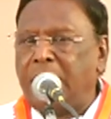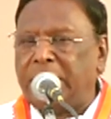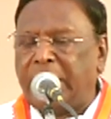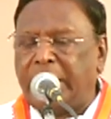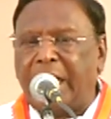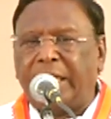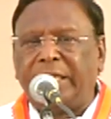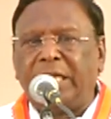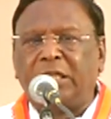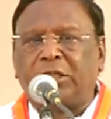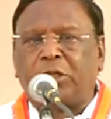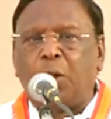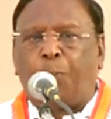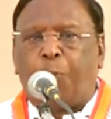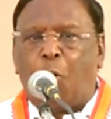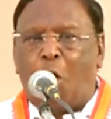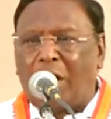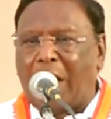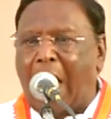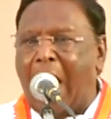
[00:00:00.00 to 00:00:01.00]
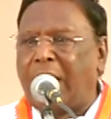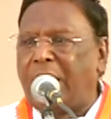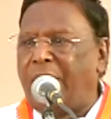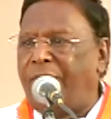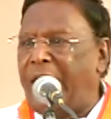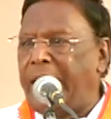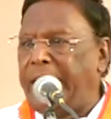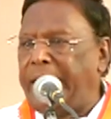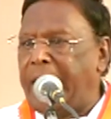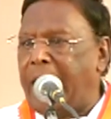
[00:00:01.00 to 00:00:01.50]
இதை எதிர்த்து போராட
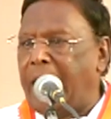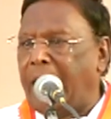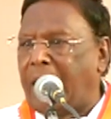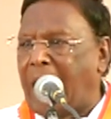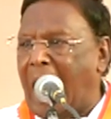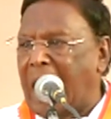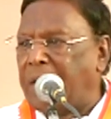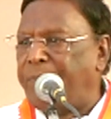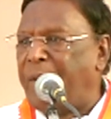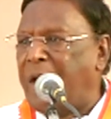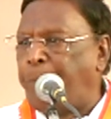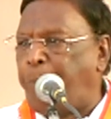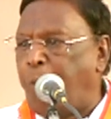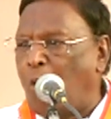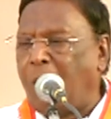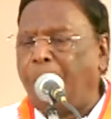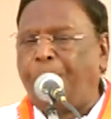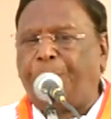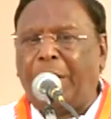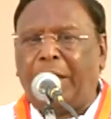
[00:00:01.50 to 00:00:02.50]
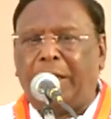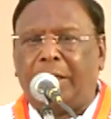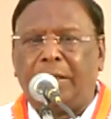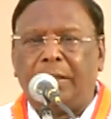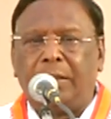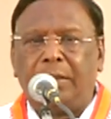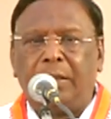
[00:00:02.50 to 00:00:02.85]
வேண்டிய கடமை பொறுப்பு